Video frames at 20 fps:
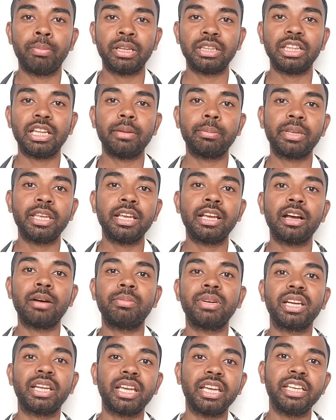मतलब कि
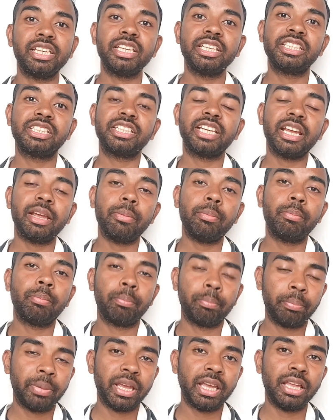कमर के नीचे
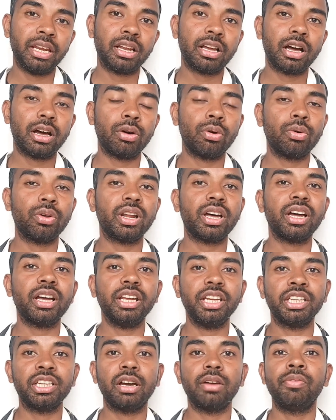पेन का
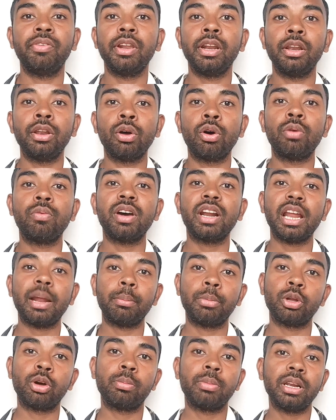होना या फिर लोअर
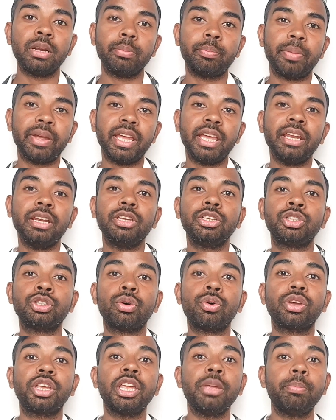एब्डोमन पेन
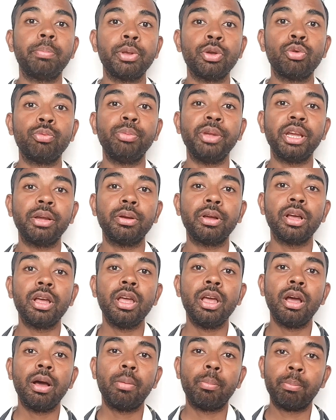जो कि प्यूबिक
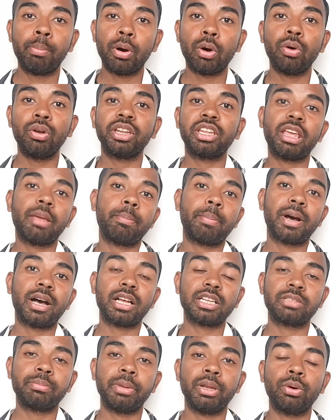बोन के
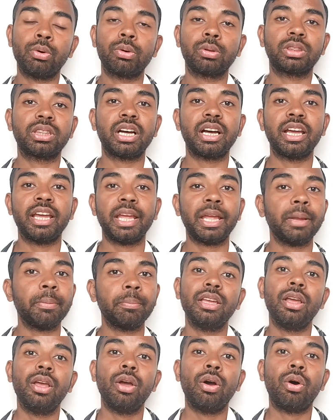पास में होता है
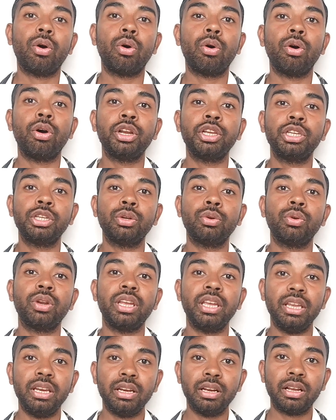और
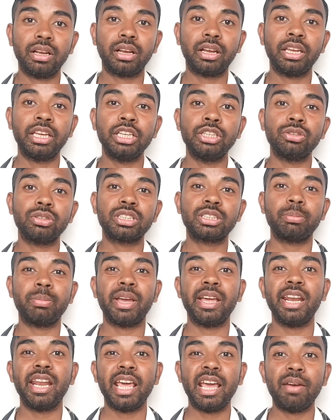यूरिन की जो
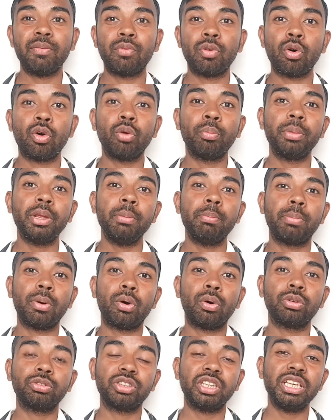स्मेल है वो भी
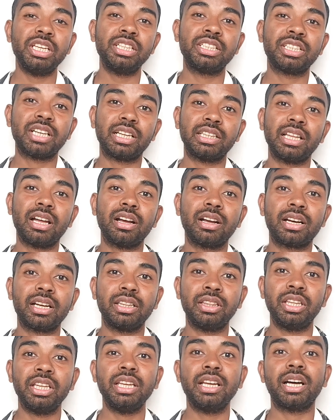बहुत ही ज़्यादा
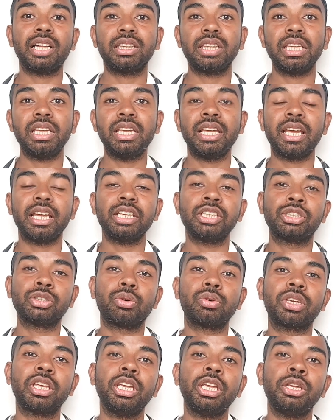गंदी आती है
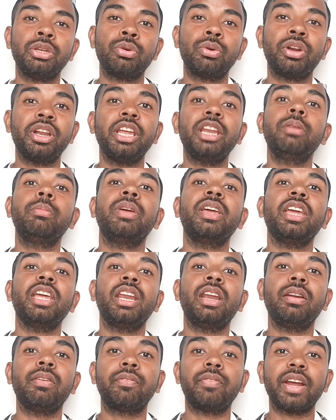जो कि यूरिन में
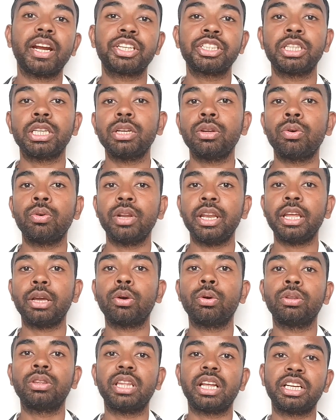इन्फेक्शन होने
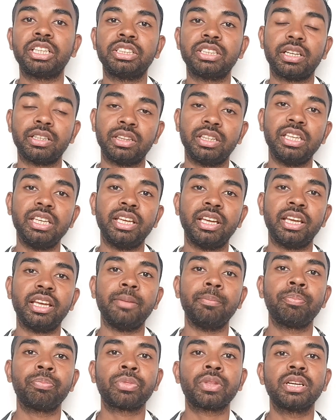को दर्शाती
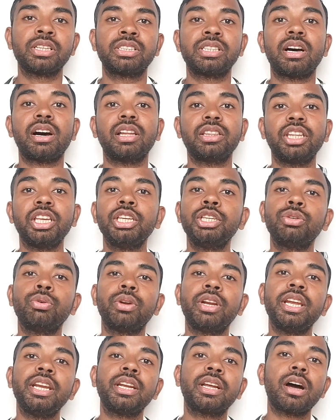है साथ ही
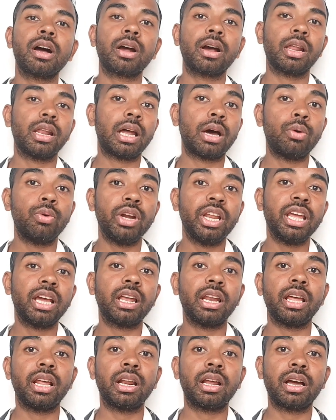यूरिन का क्लाउडी
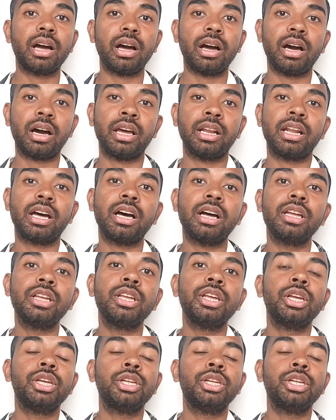कलर का आना